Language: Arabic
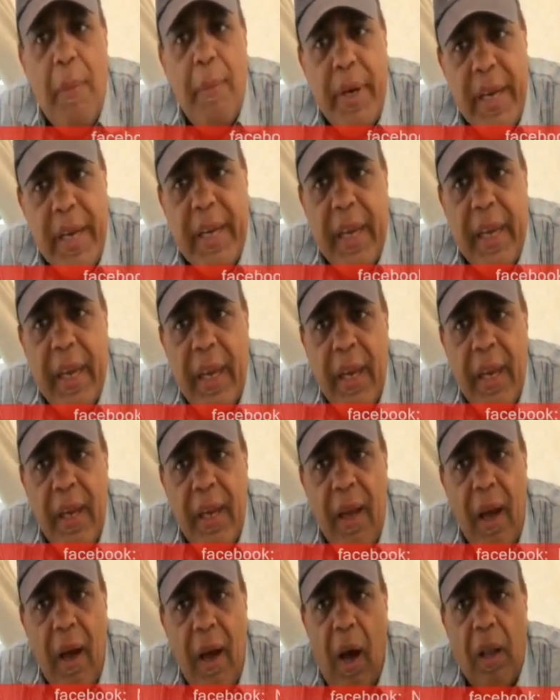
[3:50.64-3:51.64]
امريكي
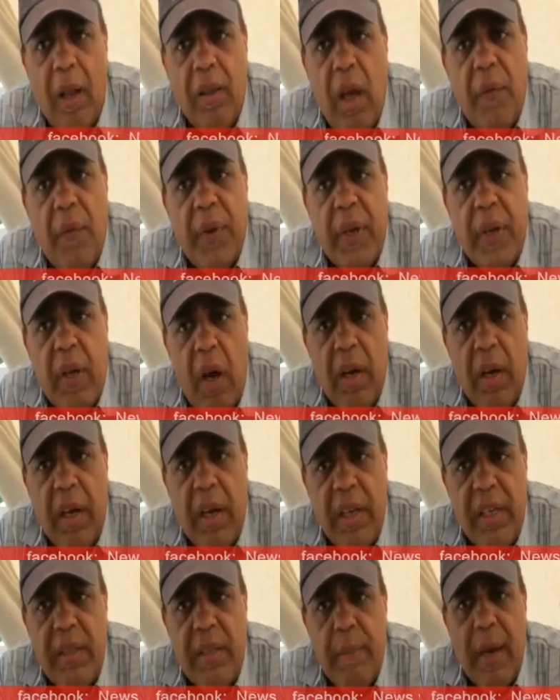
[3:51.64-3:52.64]
اعضاء في
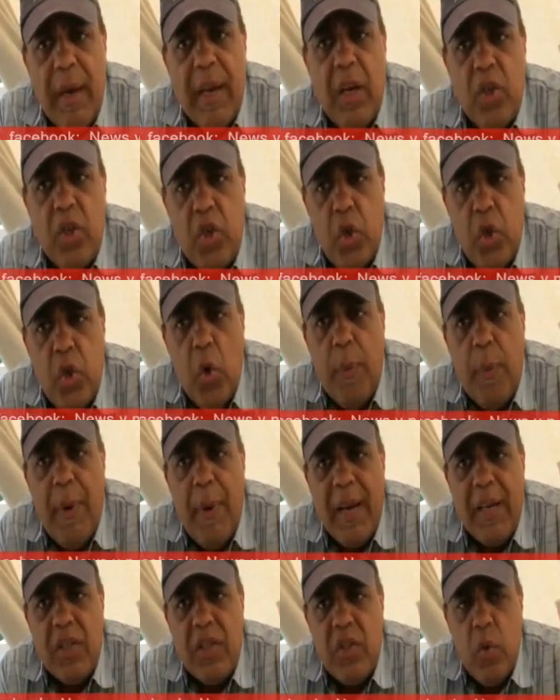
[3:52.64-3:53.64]
الكونجرس مجلس الشيوخ
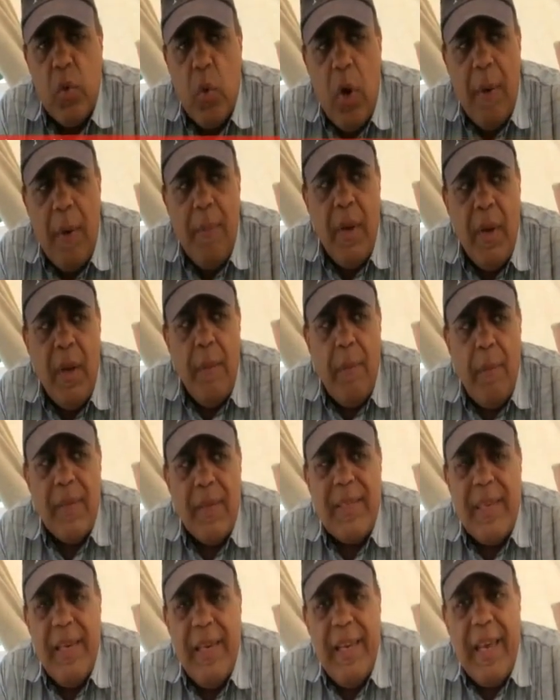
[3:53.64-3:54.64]
مجلس النواب
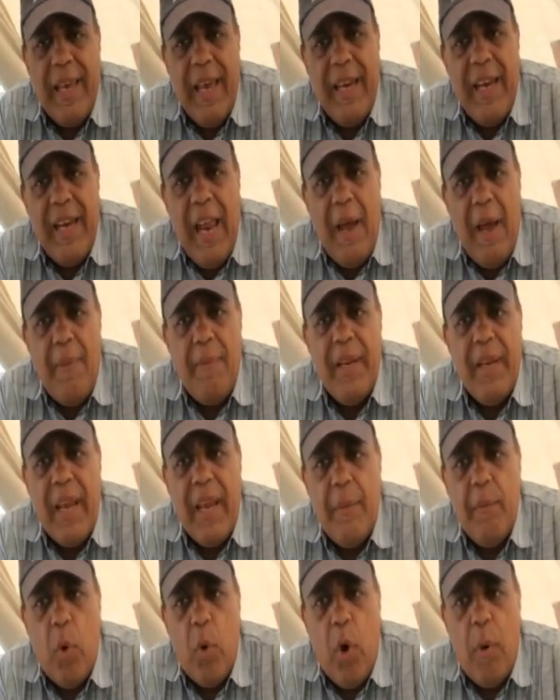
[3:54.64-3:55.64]
ماسكين لجان الامن
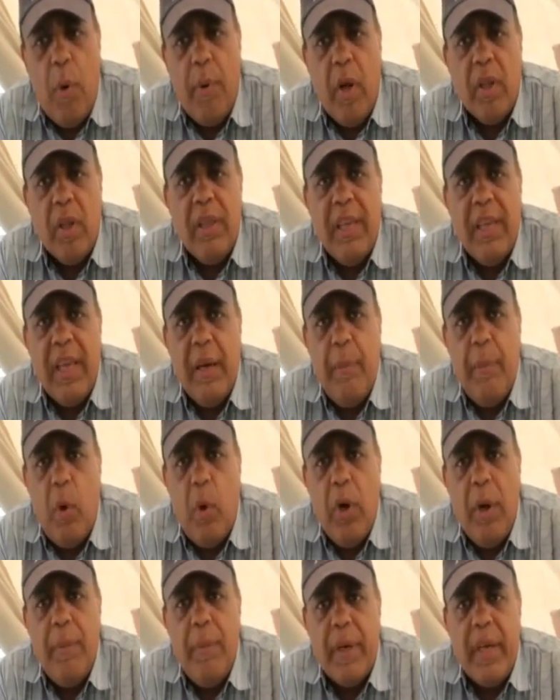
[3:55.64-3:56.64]
لجان المخابرات لجان
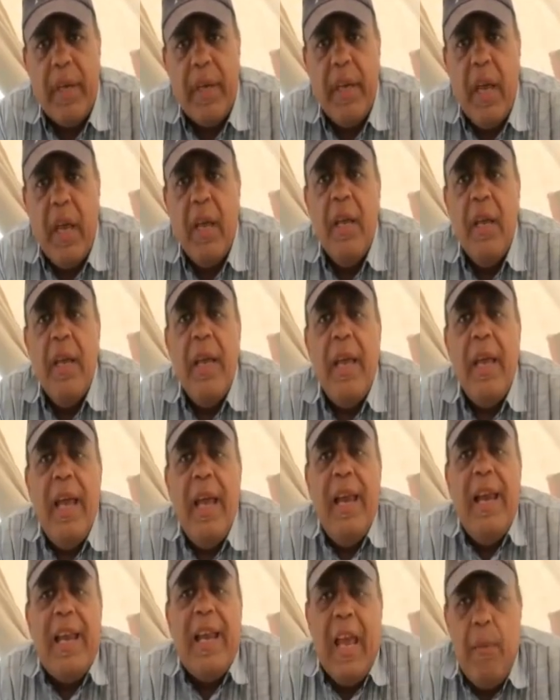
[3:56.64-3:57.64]
المعونة الأمريكية
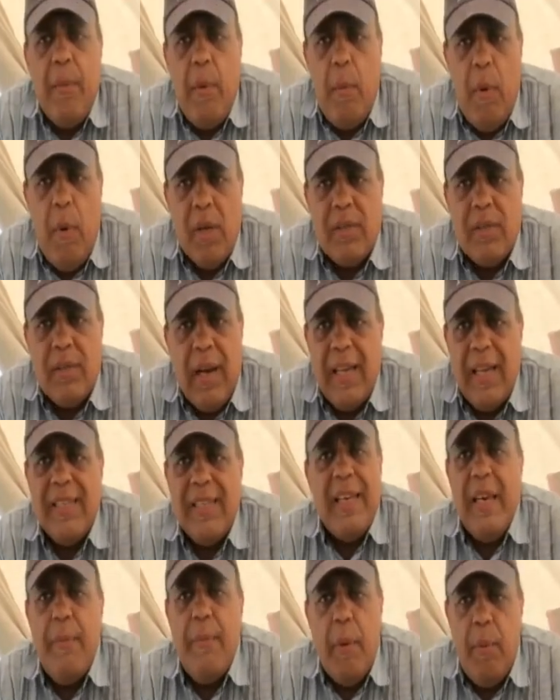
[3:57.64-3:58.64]
ايه اللي جايبه مصر
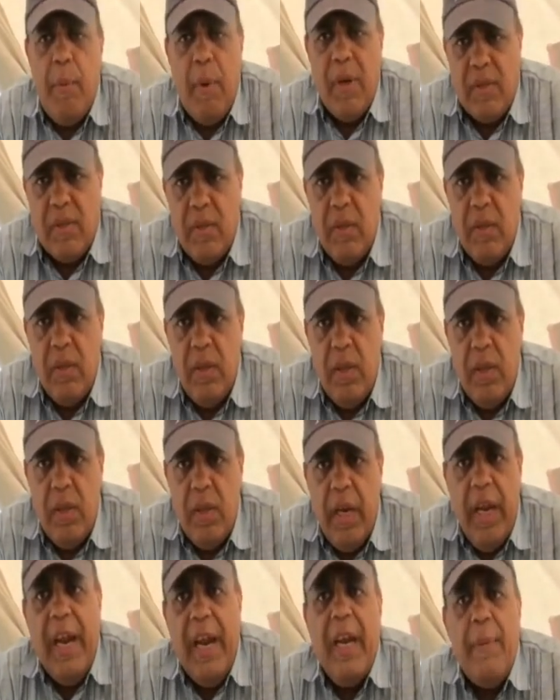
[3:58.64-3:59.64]
عايزين ايه من مصر
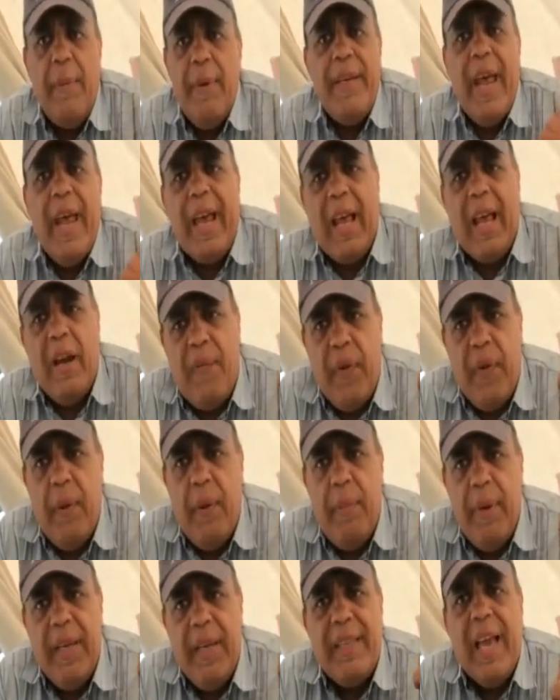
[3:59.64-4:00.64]
احنا بندخل في
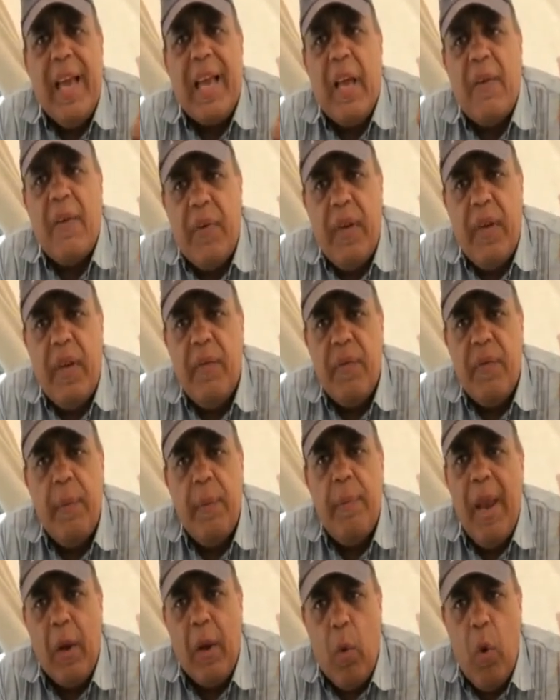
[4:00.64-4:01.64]
بنتدخل في في
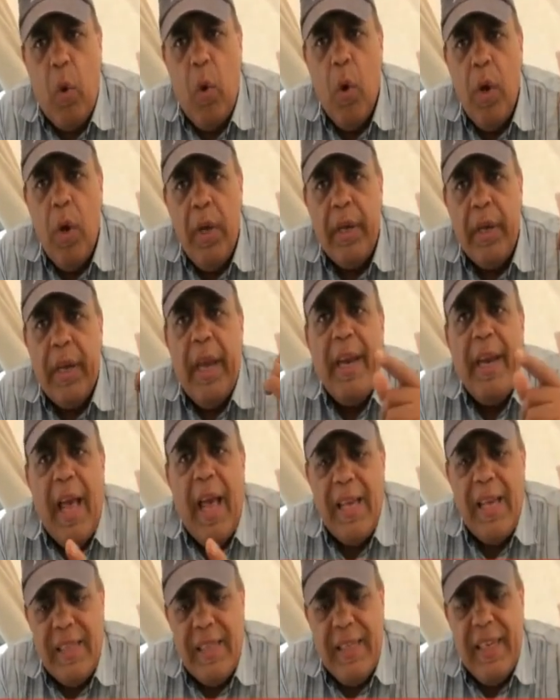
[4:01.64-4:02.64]
بلاكو جايين
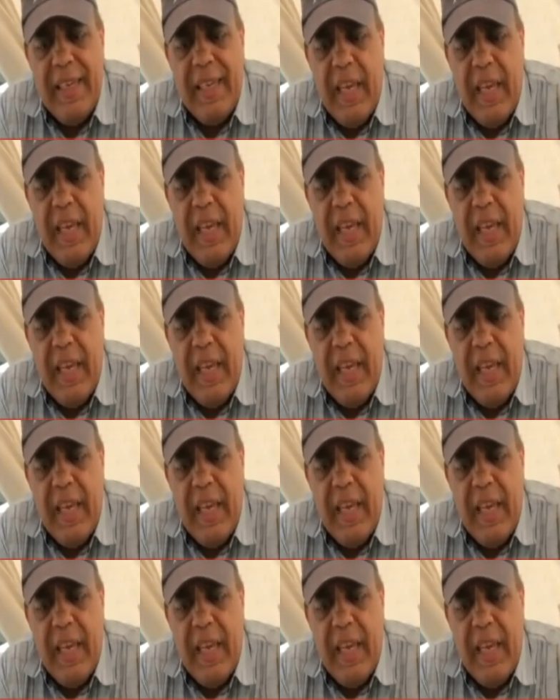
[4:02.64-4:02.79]
عايزين